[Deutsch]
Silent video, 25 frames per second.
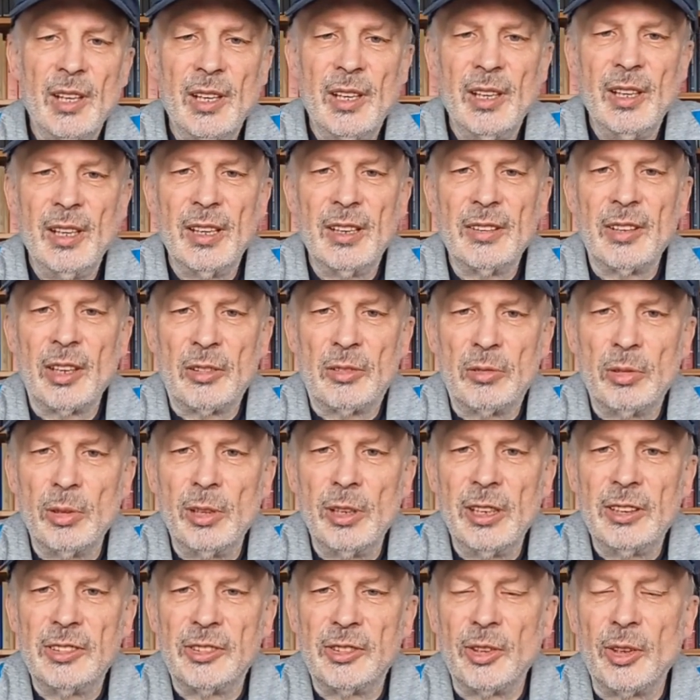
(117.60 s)

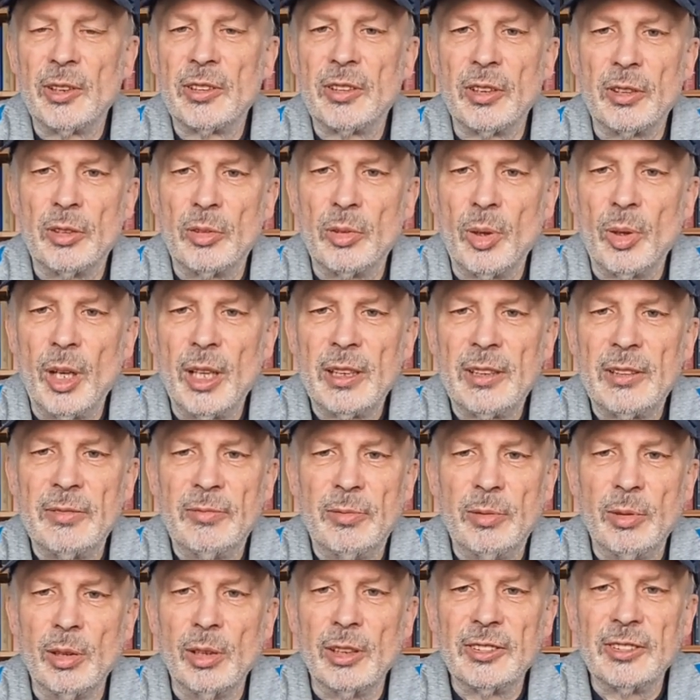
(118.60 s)
Natürlich sollte dort,
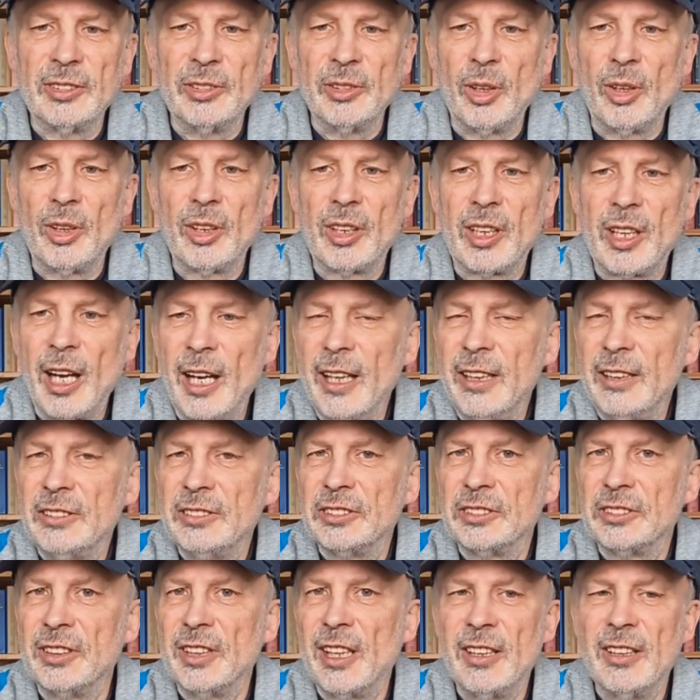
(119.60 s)
wo es noch kein
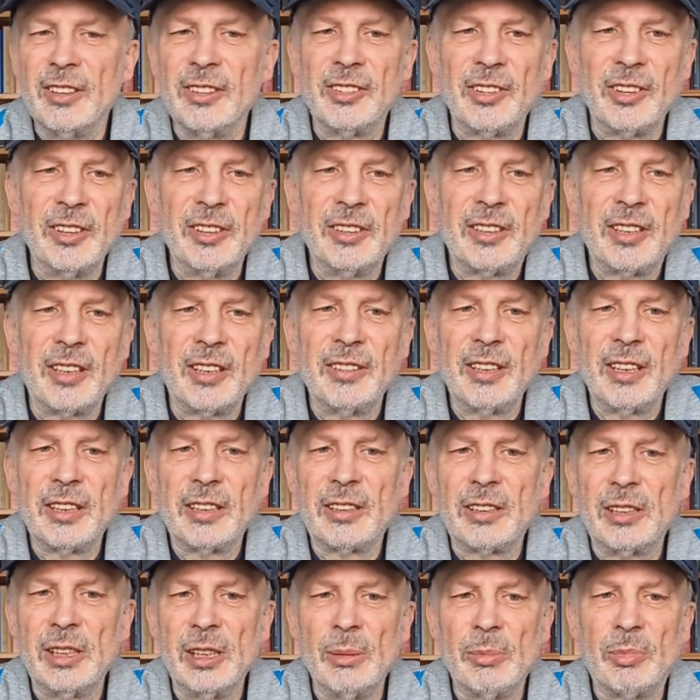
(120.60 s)
schnelles Internet
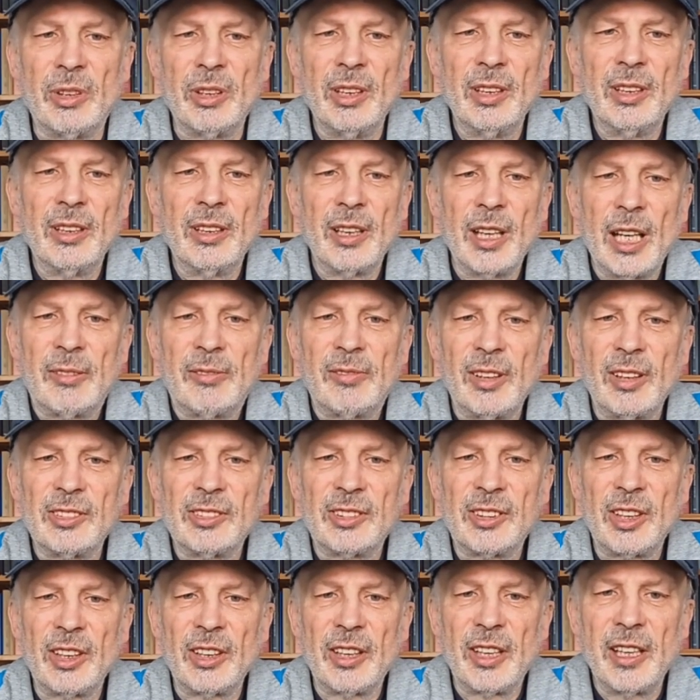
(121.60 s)
gibt, etwas
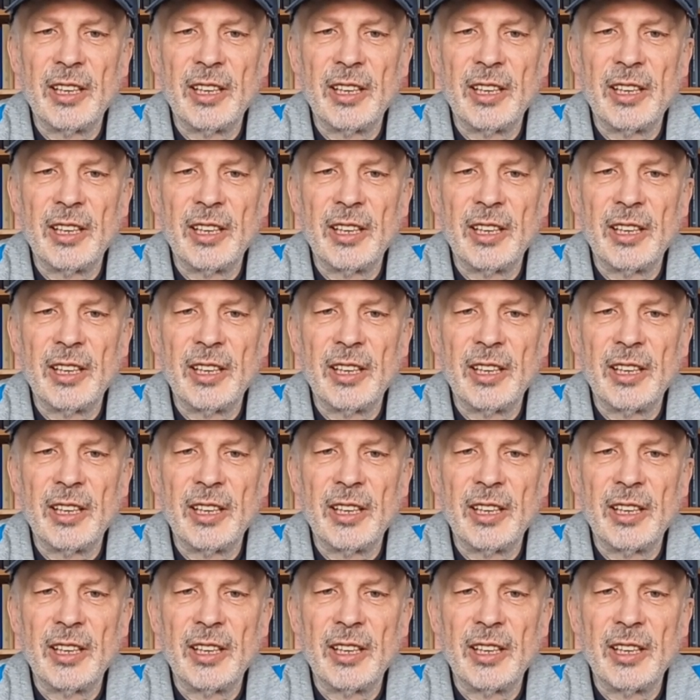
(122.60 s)
dagegen